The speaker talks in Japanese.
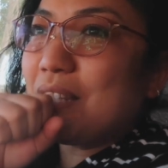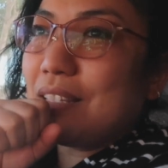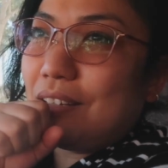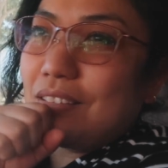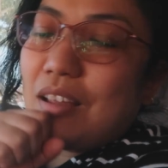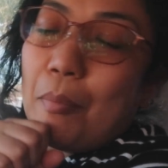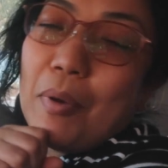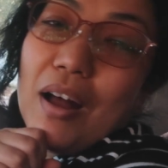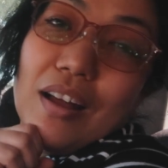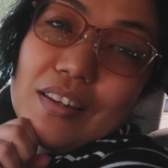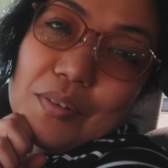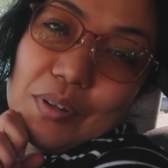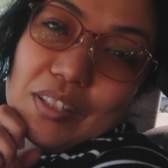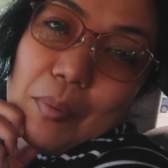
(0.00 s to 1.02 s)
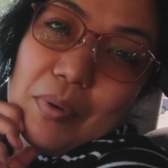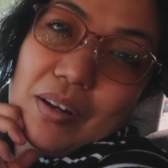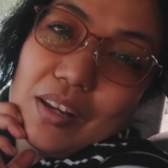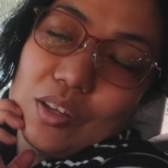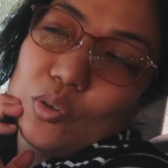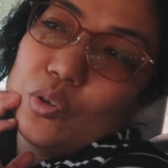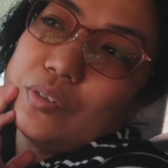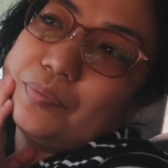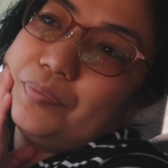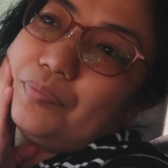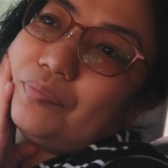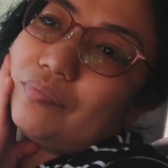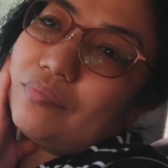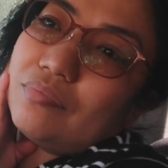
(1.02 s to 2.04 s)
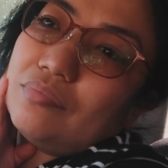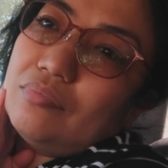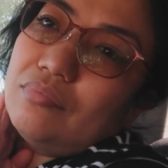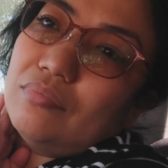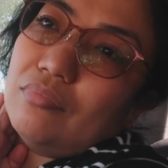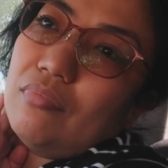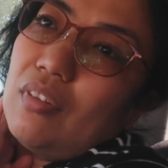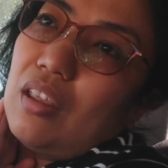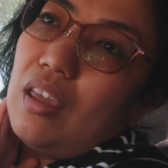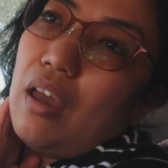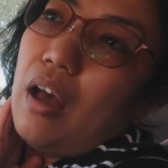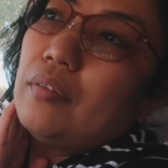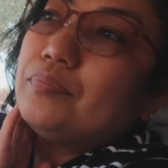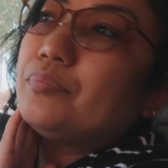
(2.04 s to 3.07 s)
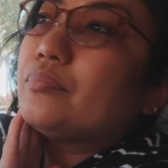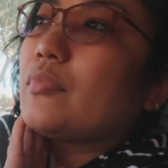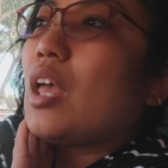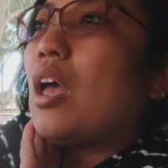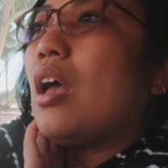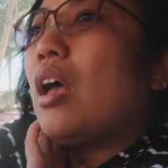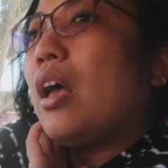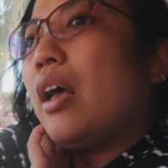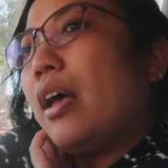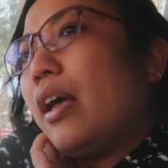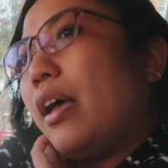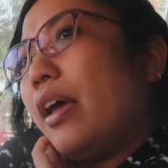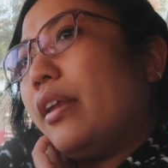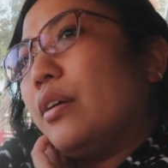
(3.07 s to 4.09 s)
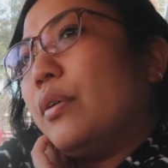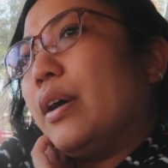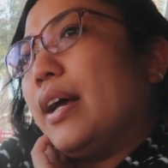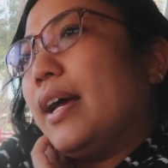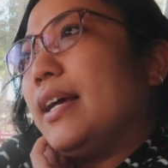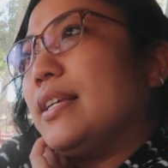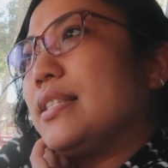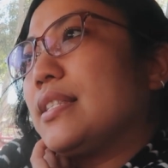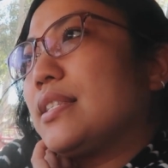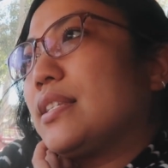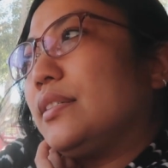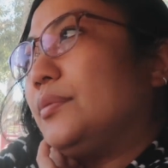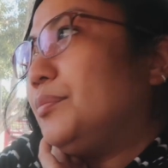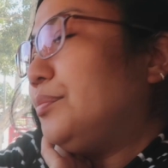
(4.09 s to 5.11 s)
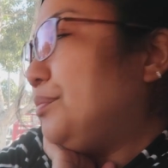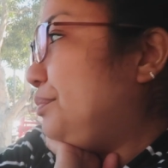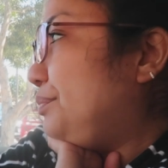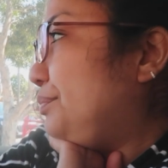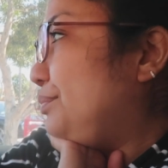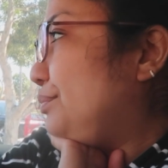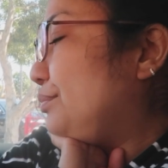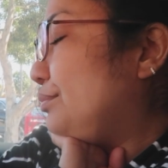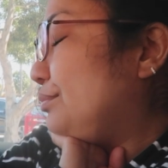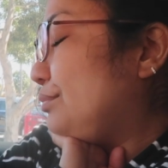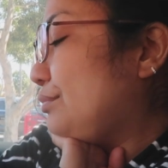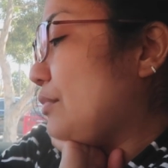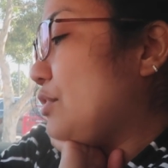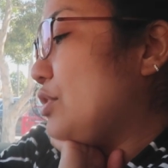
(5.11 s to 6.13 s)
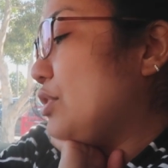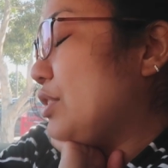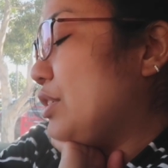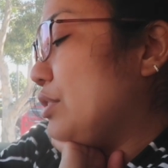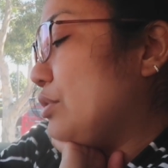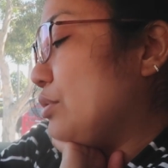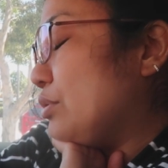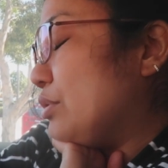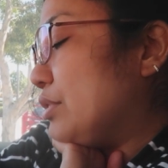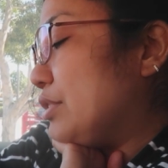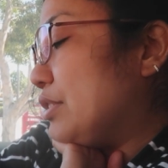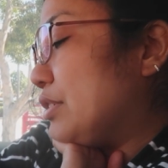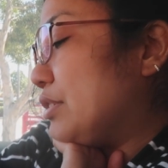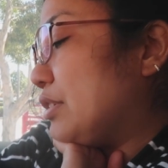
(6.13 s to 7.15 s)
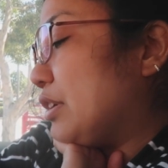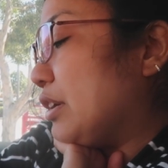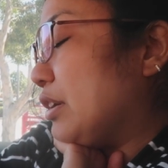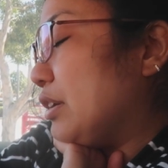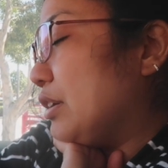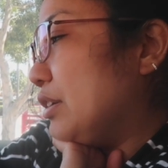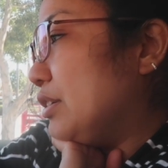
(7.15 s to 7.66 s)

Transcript: 別にたまには食べるけど Yeah anyways 次どこ行くっけ